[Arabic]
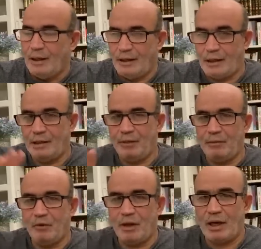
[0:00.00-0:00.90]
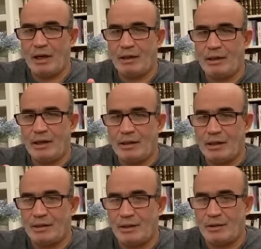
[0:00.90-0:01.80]
يتكلم عن المظاهرات تاع
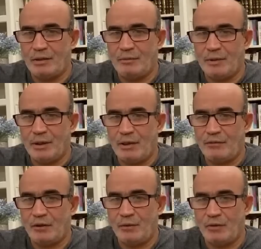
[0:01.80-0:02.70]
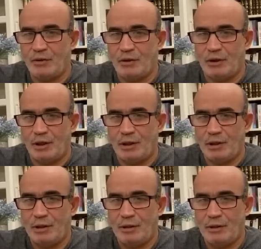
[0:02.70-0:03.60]
11 ديسمبر 1960
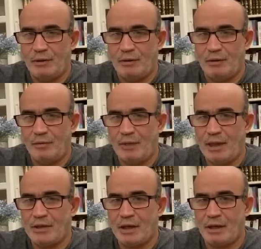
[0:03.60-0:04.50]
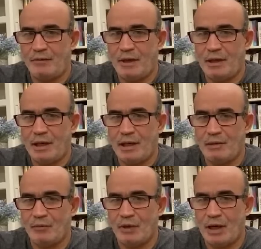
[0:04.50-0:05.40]
وما لا شك فيها أنها
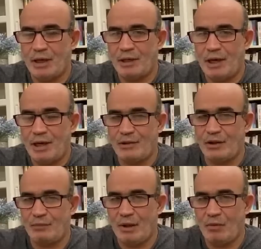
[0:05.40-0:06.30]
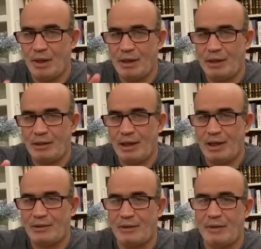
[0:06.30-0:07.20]
كانت مظاهرات حاسمة وهي التي
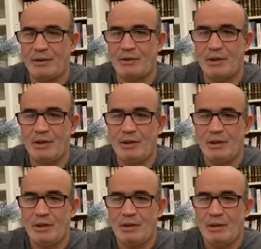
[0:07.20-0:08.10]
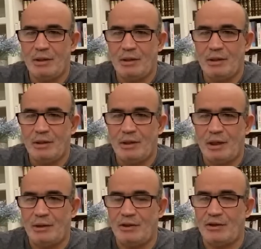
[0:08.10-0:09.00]
حسمت
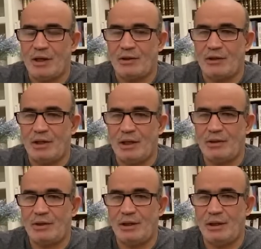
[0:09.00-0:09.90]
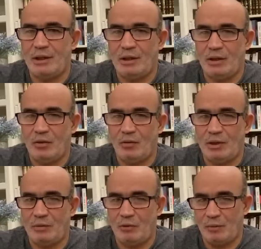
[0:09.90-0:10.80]
الانتصار السياسي
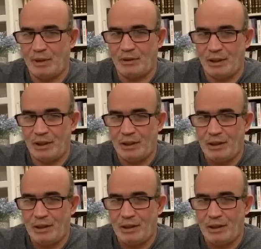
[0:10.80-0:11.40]
والدبلوماسي